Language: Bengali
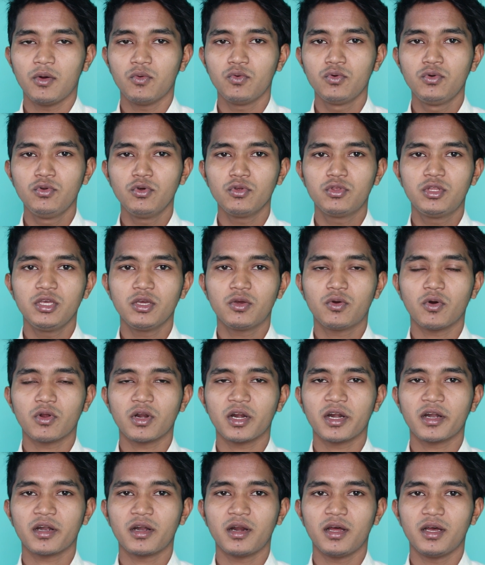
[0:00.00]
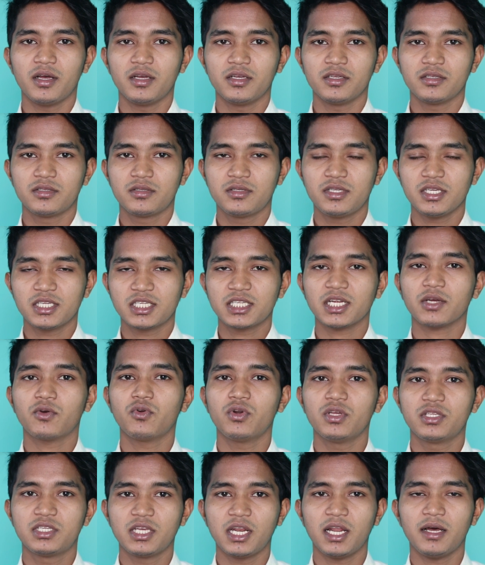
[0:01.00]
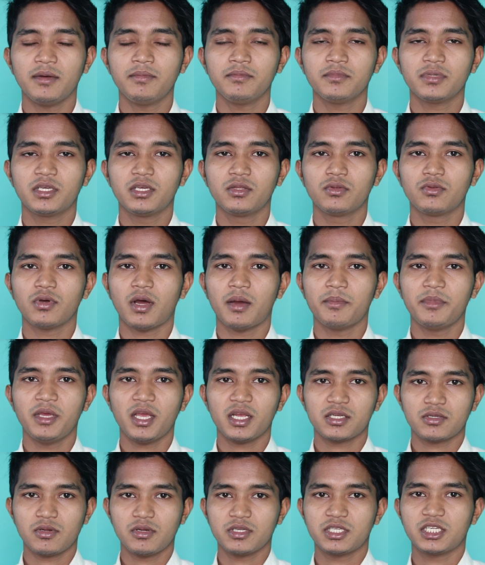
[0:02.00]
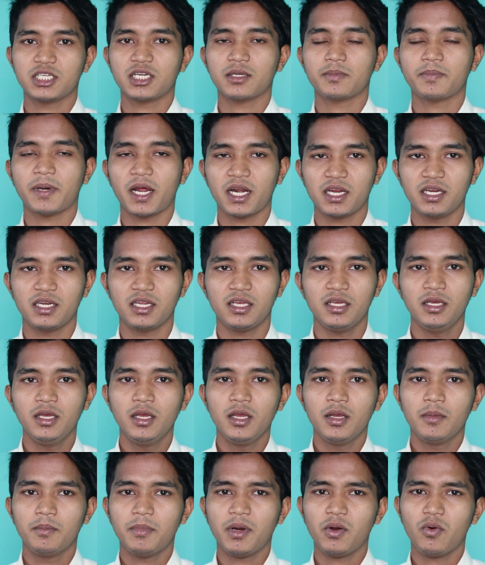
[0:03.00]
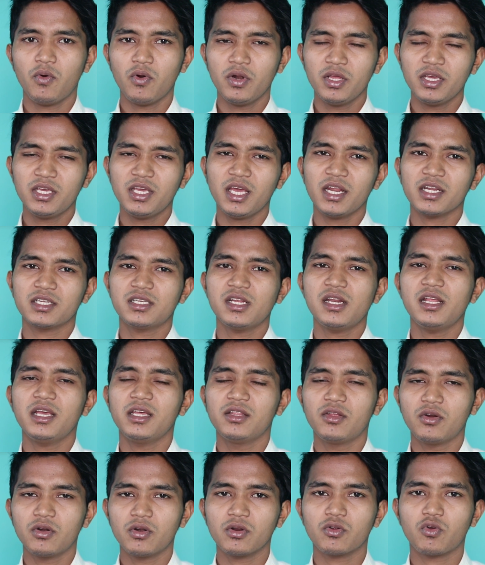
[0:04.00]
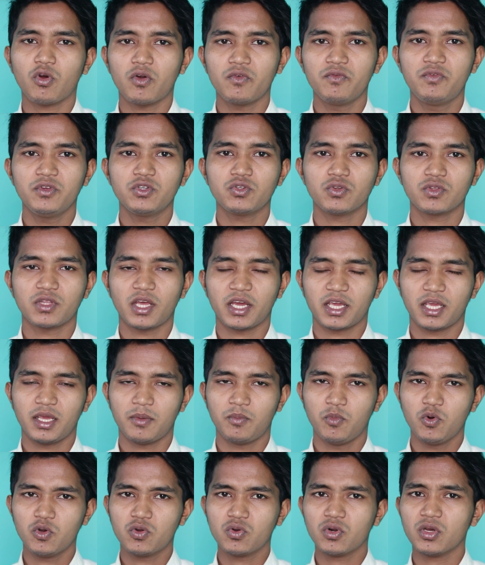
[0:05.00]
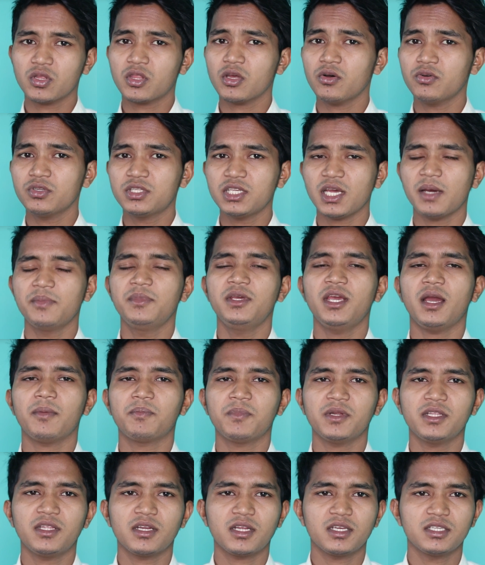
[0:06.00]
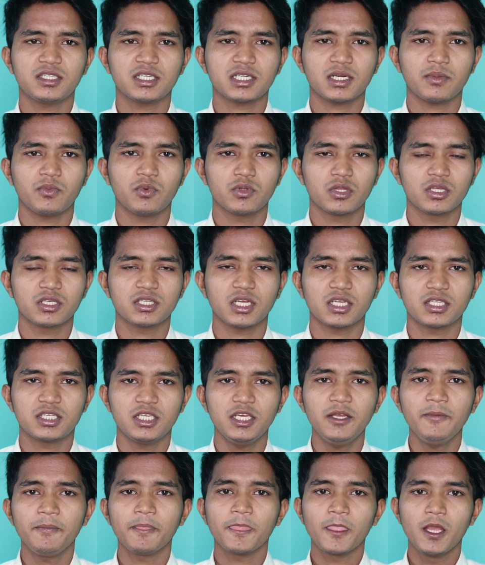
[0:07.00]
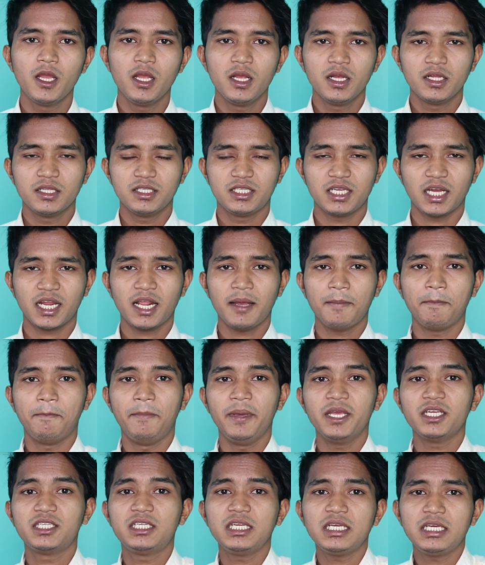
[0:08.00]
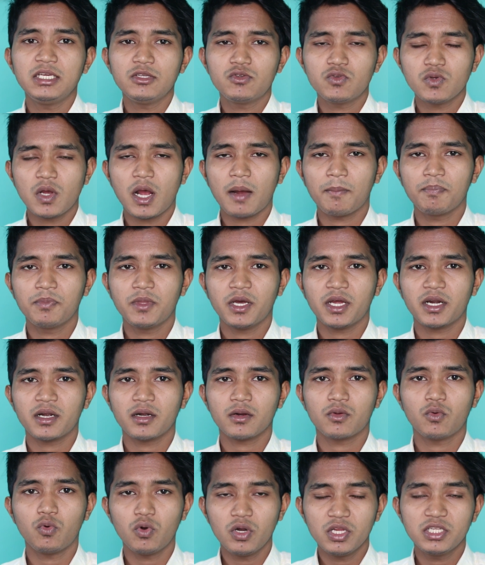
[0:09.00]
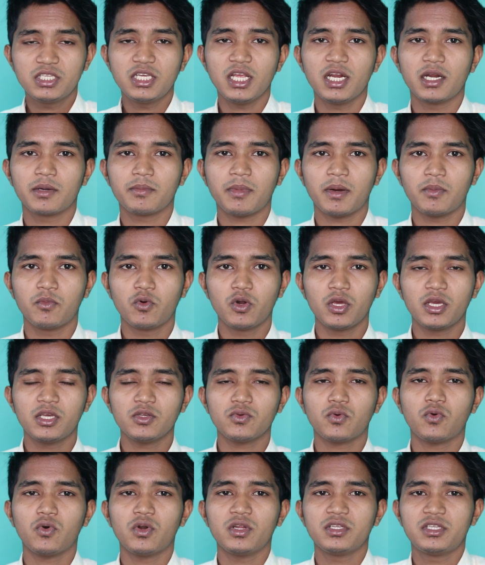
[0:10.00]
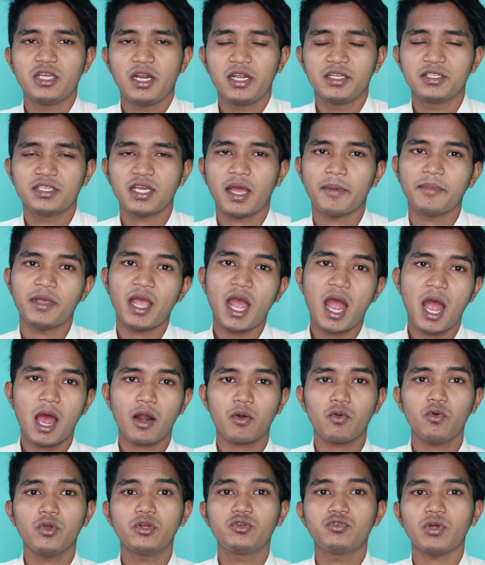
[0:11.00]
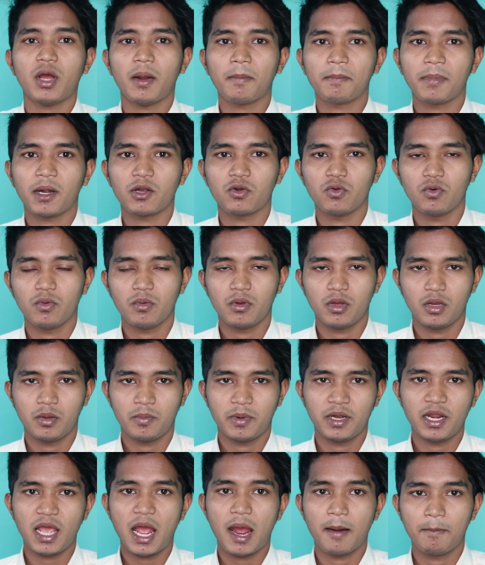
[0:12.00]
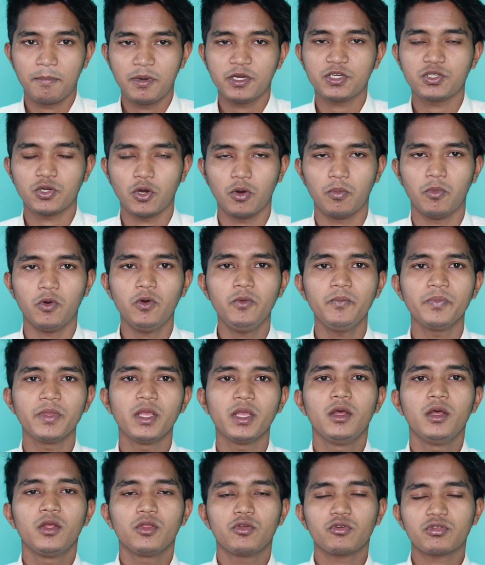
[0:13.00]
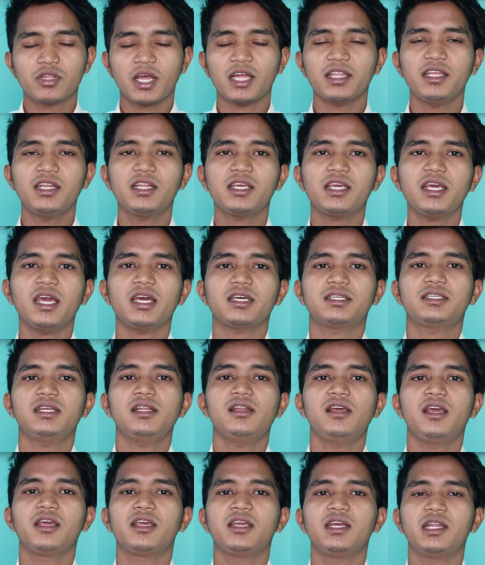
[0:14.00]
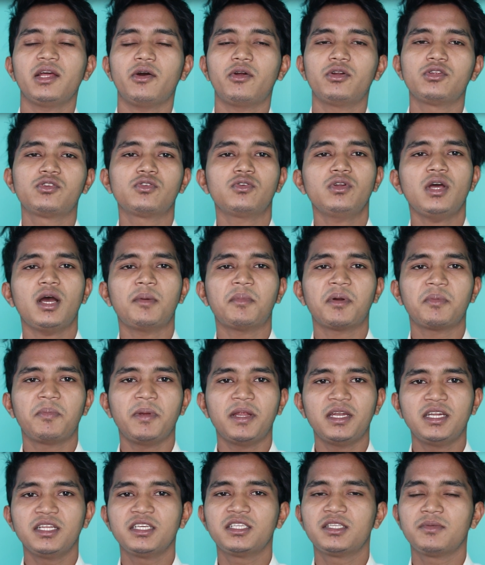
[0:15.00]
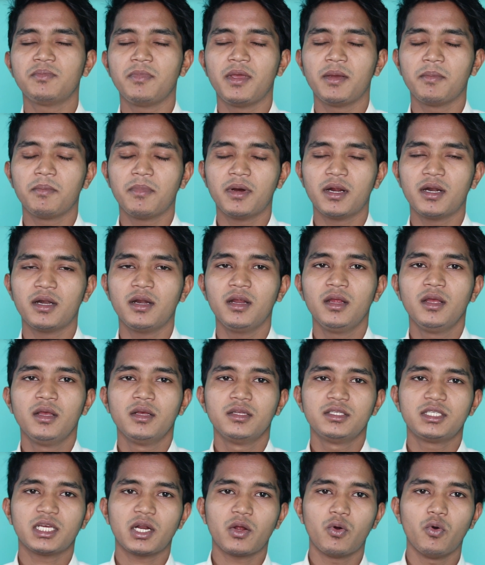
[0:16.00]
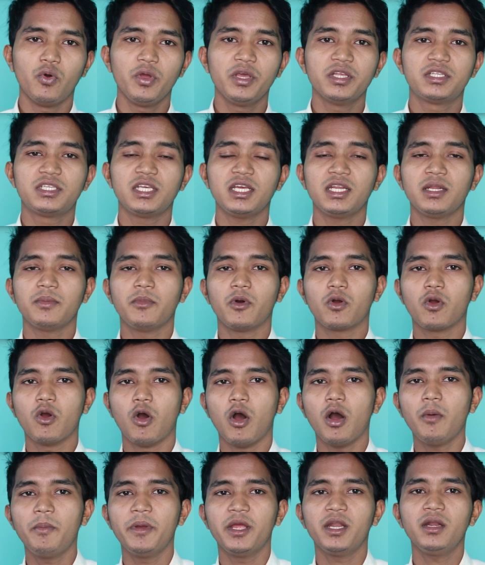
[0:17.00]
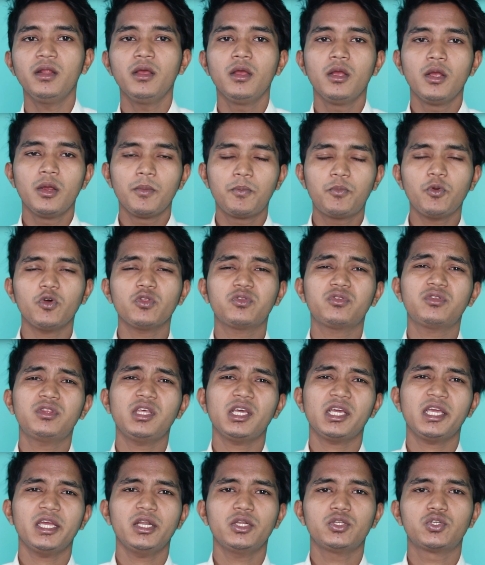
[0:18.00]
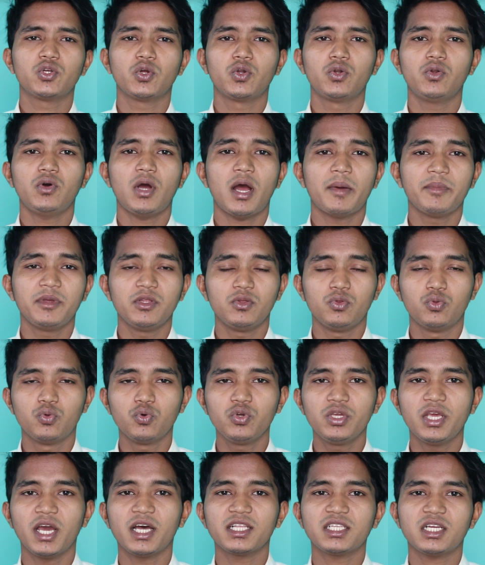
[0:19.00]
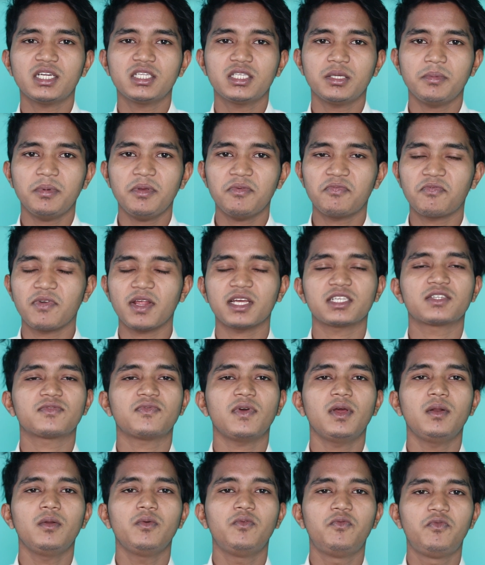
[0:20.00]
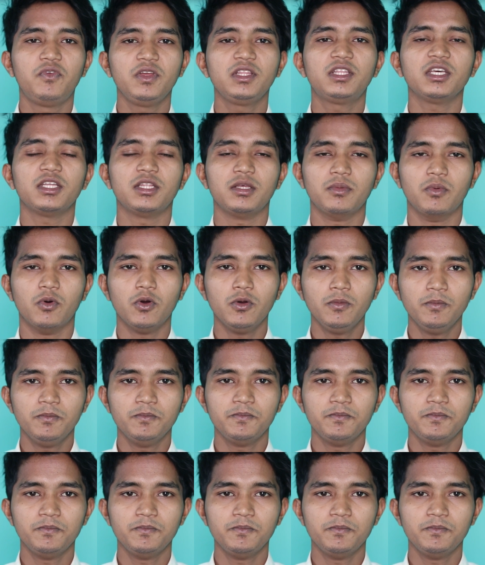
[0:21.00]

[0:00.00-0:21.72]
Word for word: উন্নতি করার চেষ্টা করেছিলাম কিন্তু আমি আসলে সেটা পারিনি বা অনেকে আসলে এ ধরনের কনফিউশন থাকে মোট কথা হচ্ছে আমি আপনাদেরকে যেটা বলতে চাচ্ছি যারা বেশি কিছু আপডার করেছিলেন বা মনে কেউ করেছিলেন যে আমি আরও একটু আপডাট মানে আপডেট হব তো তাদেরকে অ্যাকচুয়ালি এগিয়ে নেওয়ার জন্য আমার পেডিক্স মেম্বার যারা হয়েছেন এবং হবেন প্রত্যেকের জন্য আমি দুই হাজার জিবি ফ্ল্যাশ ফাইল ফ্রিতে দিব